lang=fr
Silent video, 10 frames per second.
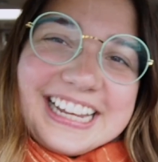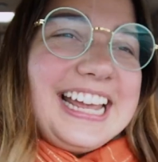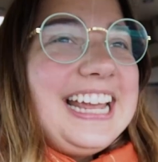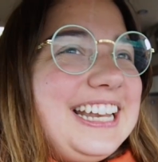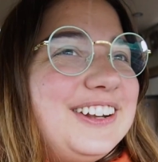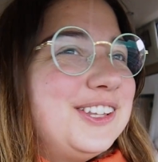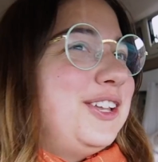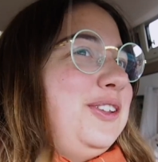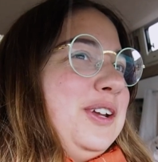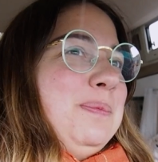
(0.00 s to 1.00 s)
Et dans
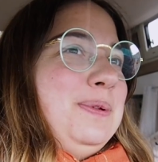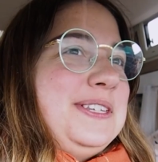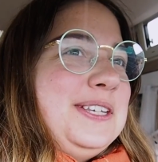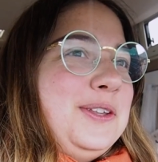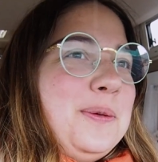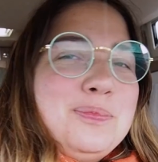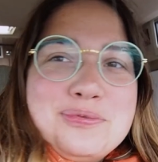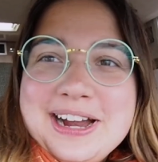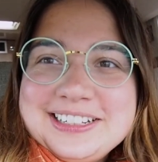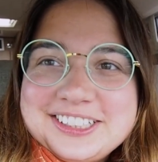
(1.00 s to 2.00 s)
notre petite
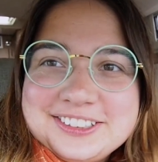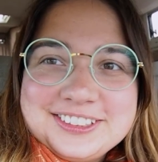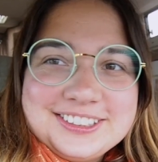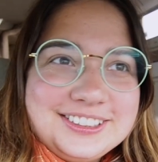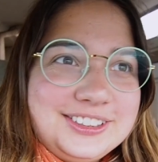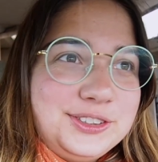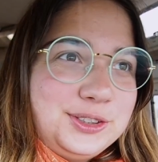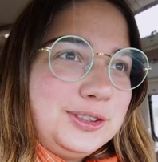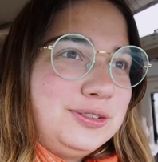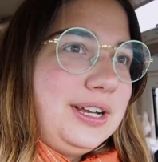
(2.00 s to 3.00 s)
poisse euh, de
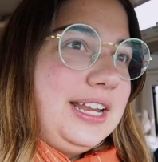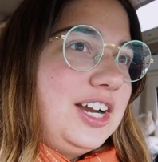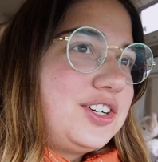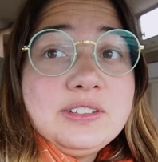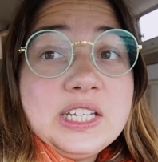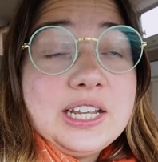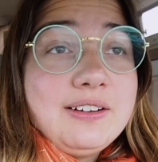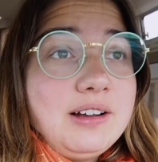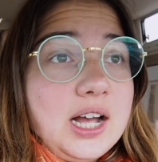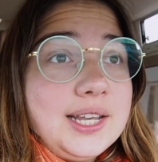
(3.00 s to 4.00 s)
ce voyage, je vient
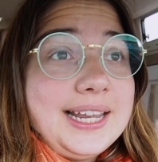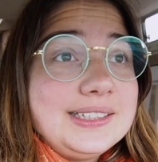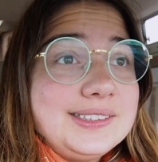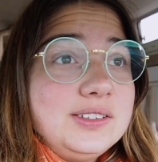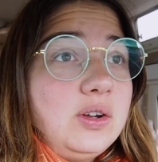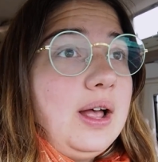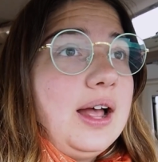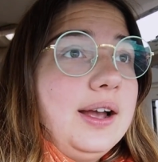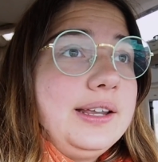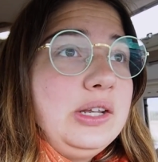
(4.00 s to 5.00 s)
d'avoir un accident
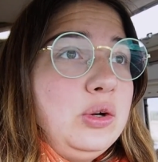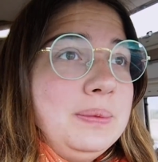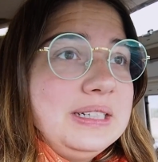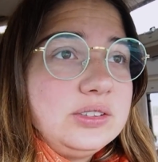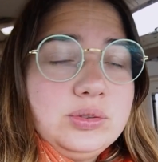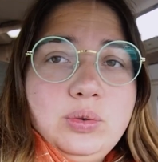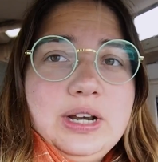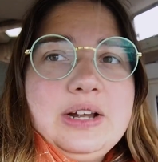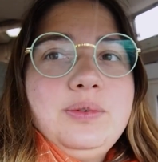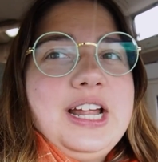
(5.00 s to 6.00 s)
à 1 km. Donc
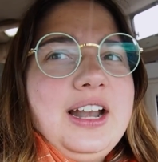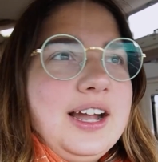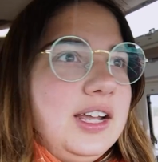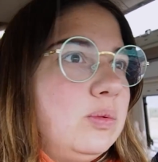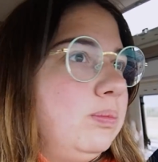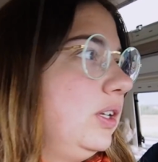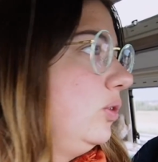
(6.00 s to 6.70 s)
là, on est à l'arrêt complet